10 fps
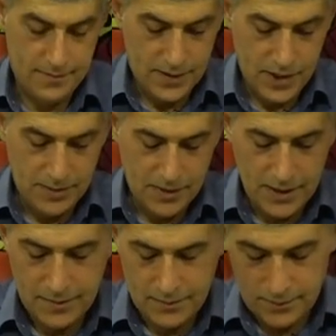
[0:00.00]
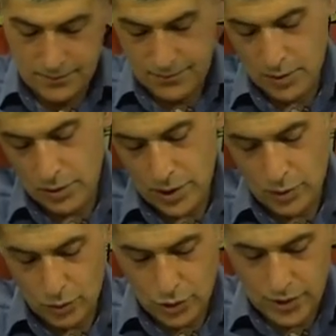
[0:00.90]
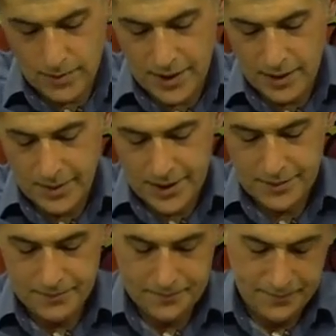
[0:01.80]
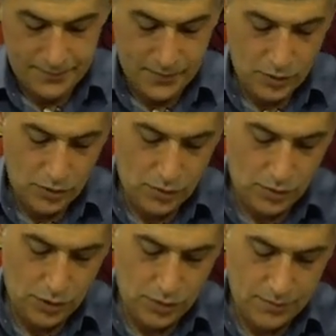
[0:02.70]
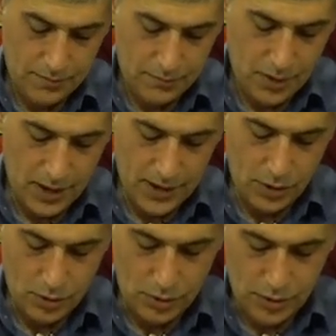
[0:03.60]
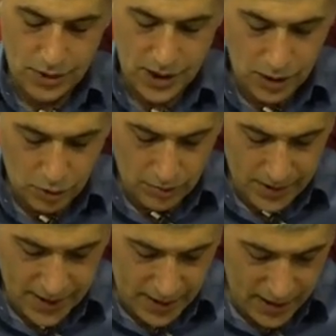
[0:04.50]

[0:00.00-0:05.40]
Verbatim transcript: Şimdi öteki uçla beraber şu ucu bağlıyoruz. İki düğüm atsak